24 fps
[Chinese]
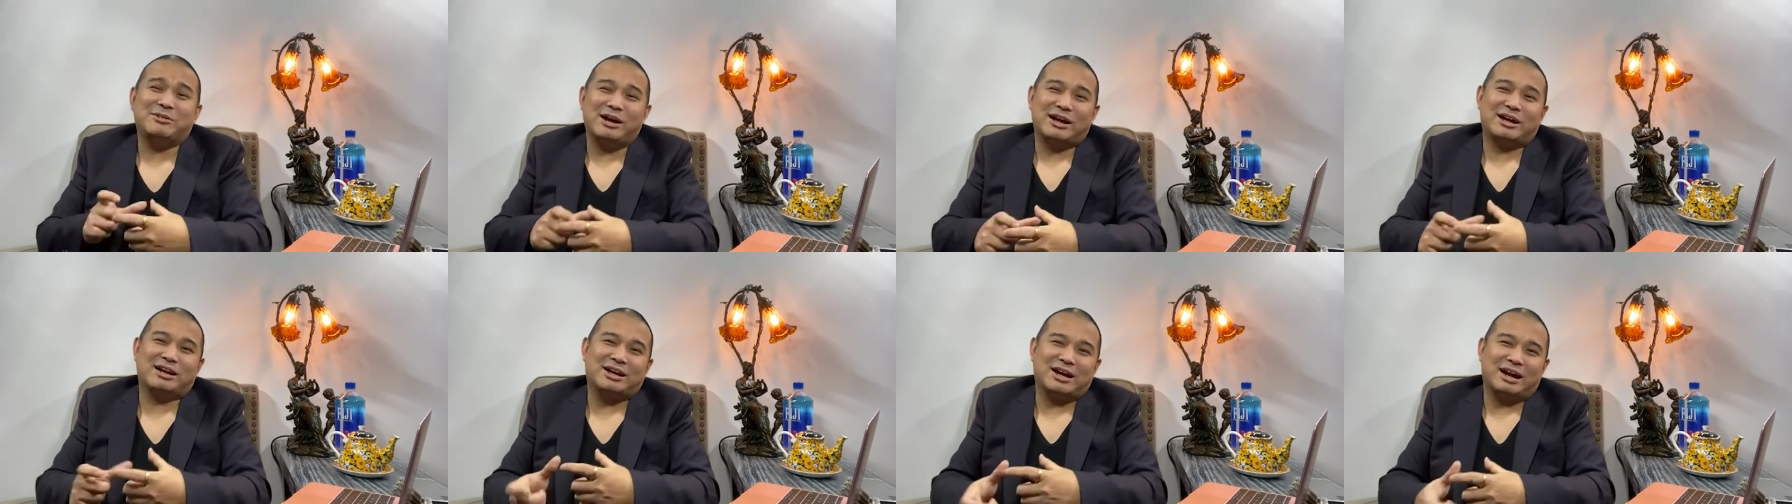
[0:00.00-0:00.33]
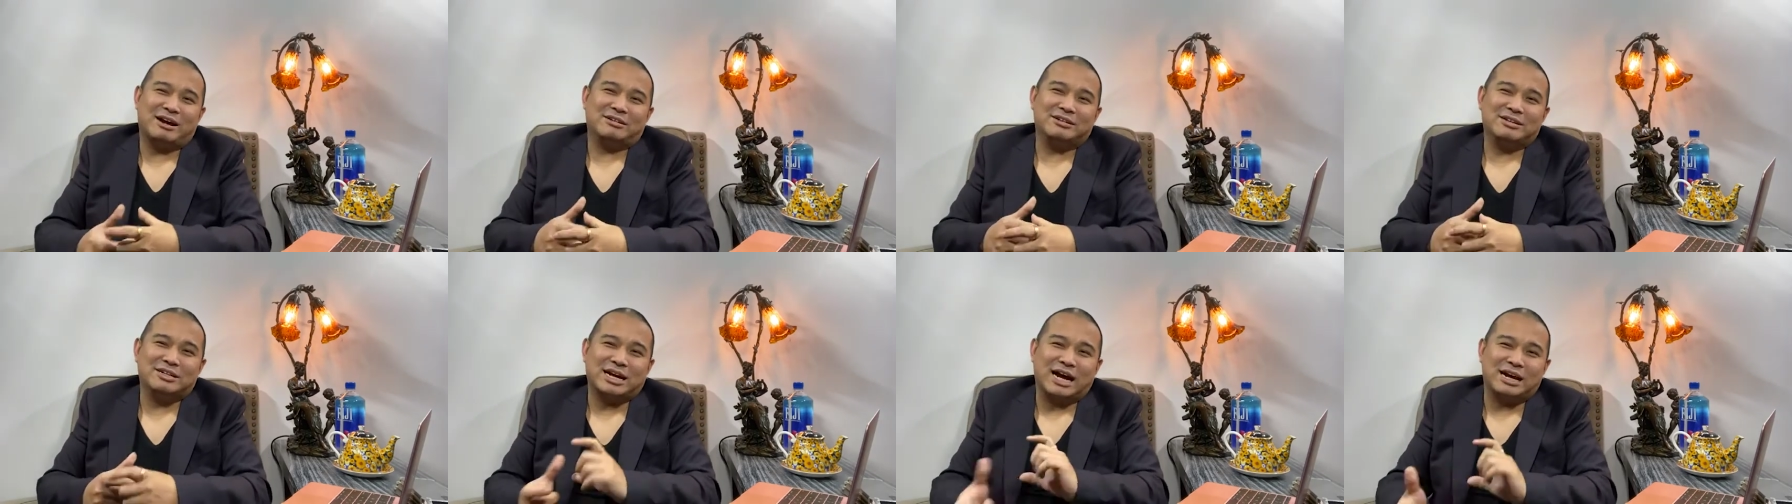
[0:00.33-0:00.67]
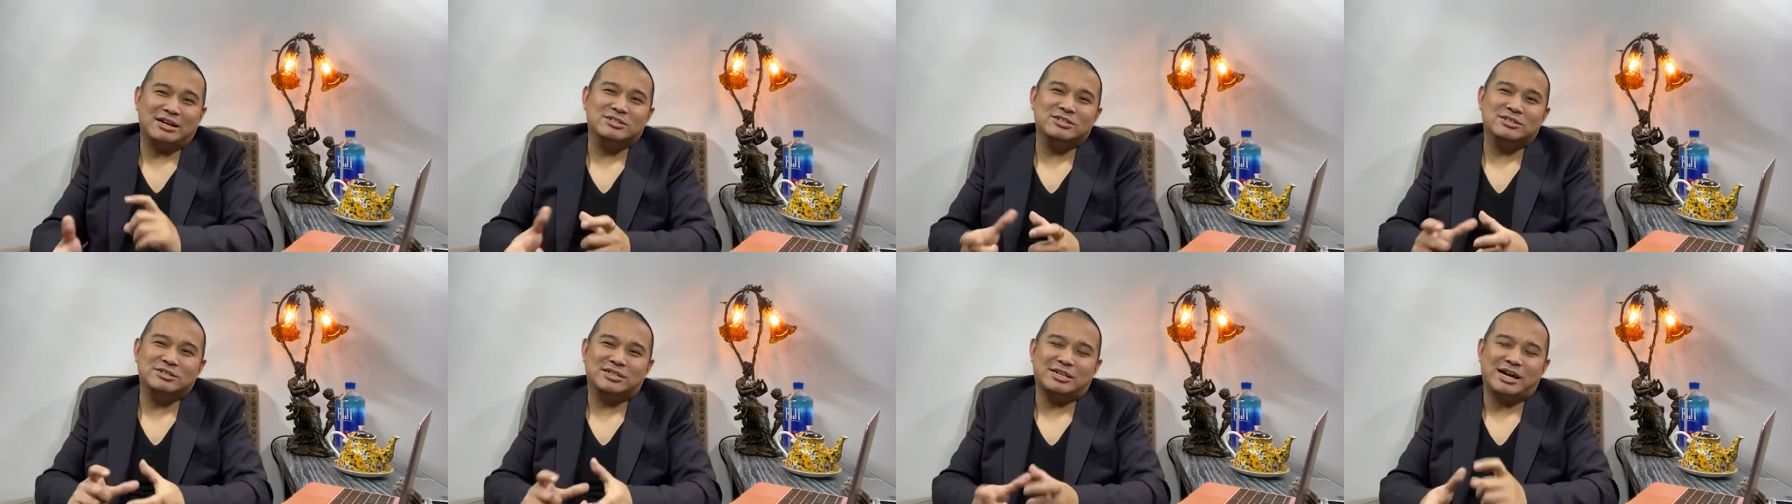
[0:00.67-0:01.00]
块港
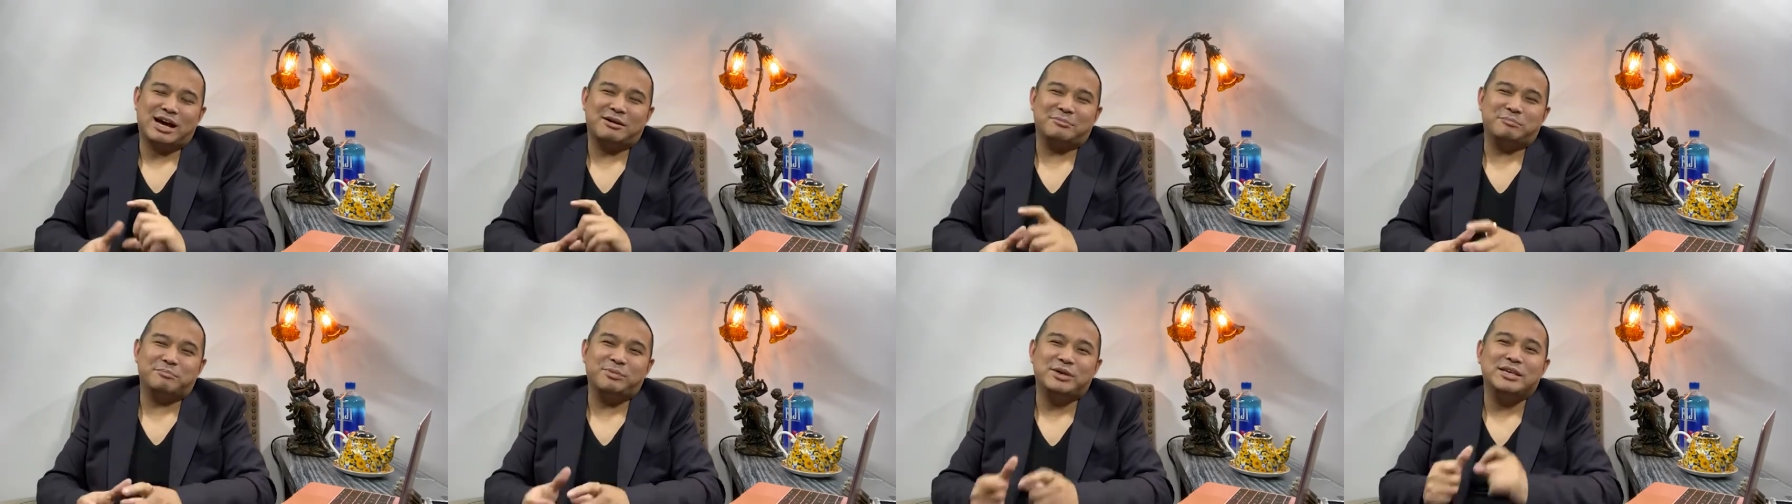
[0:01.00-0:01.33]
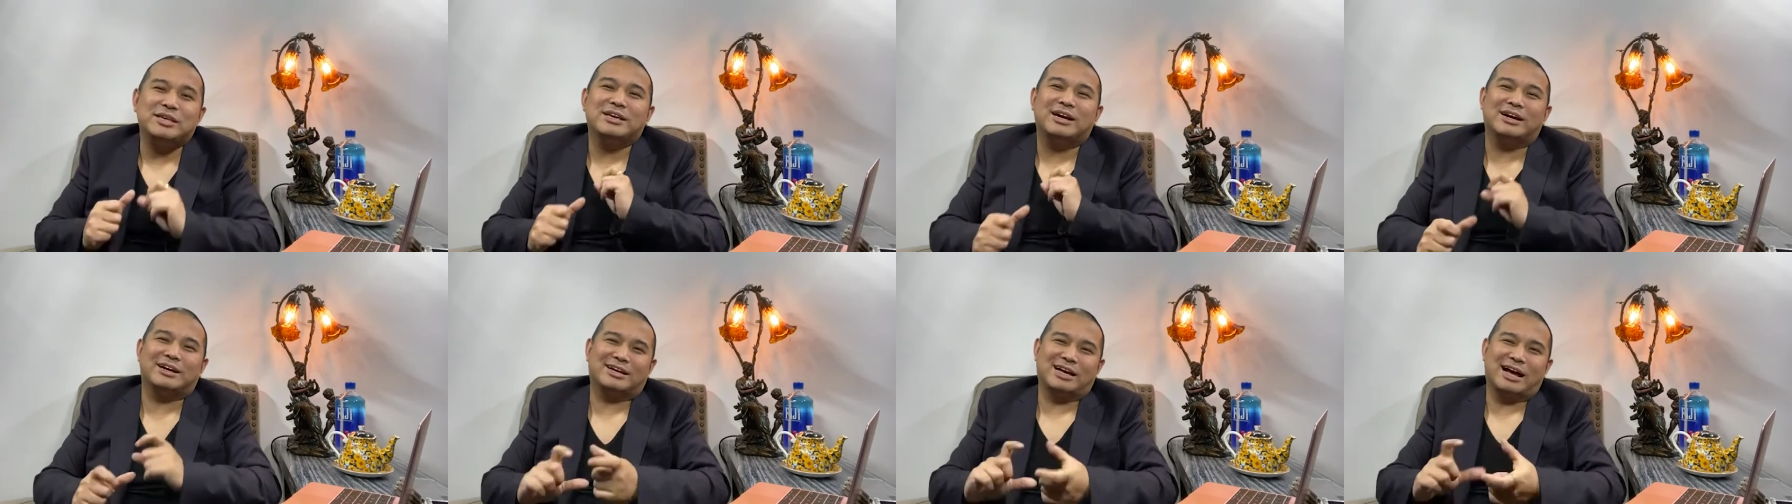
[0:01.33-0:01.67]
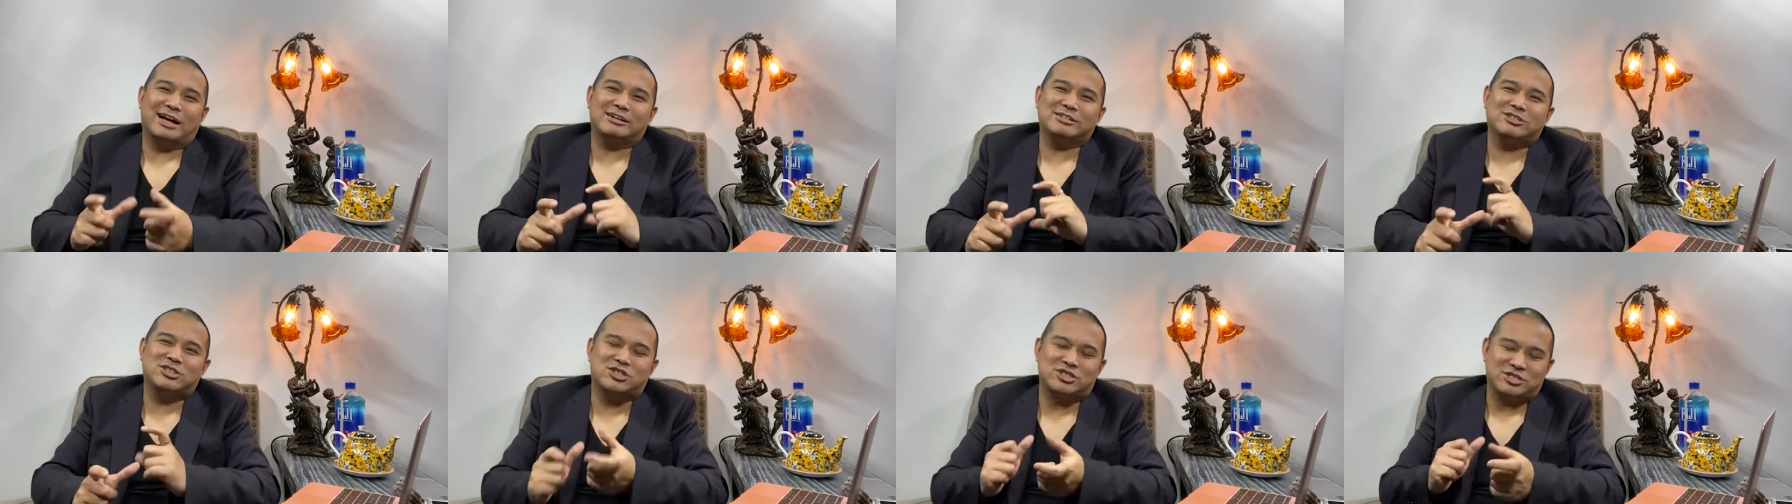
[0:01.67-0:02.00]
港港币啊
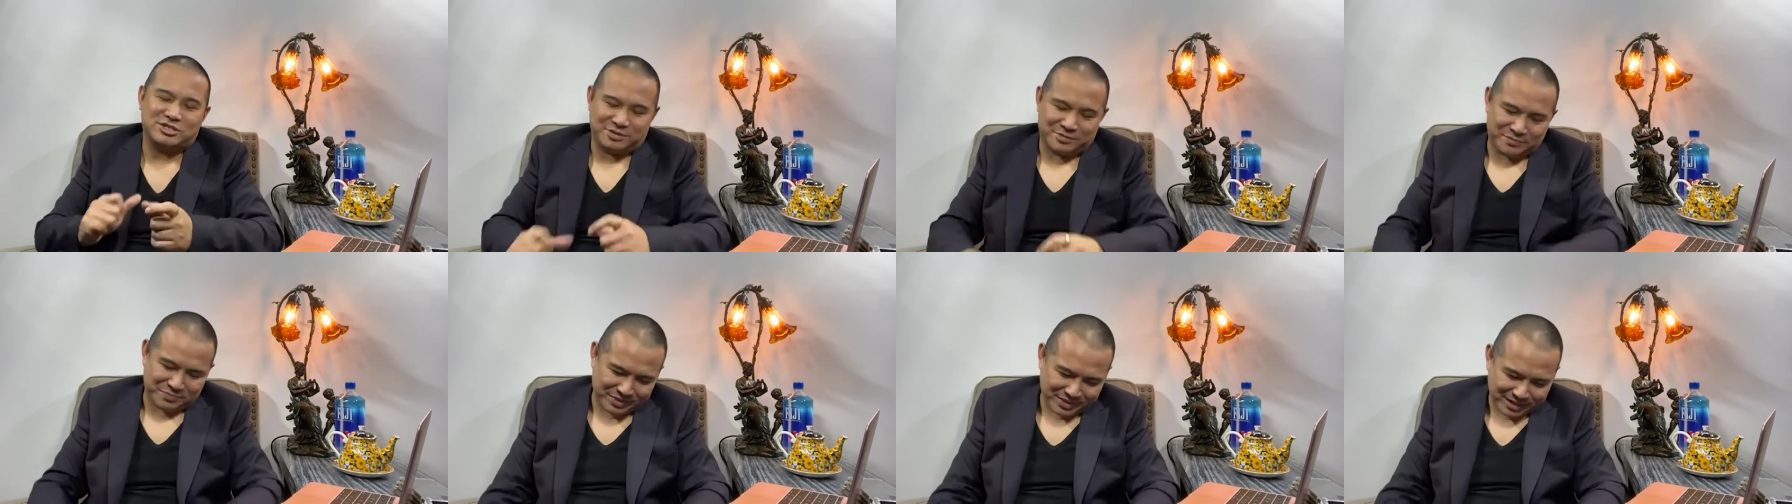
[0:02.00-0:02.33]
港纸，